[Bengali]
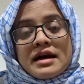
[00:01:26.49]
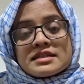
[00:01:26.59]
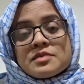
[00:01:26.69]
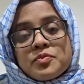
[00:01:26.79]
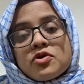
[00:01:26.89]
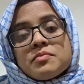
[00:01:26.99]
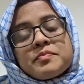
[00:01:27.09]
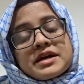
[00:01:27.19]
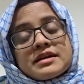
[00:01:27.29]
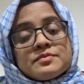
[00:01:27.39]
আসার পর
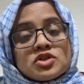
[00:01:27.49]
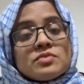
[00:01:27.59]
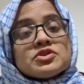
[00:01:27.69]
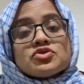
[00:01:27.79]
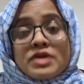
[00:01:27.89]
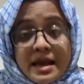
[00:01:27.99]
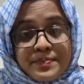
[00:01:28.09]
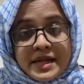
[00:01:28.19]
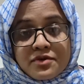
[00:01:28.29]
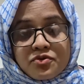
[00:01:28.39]
পার্ট টাইম জবের জন্য
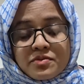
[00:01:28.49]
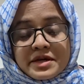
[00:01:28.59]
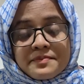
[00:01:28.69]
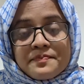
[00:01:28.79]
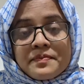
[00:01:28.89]
অ্যাপ্লাই করবেন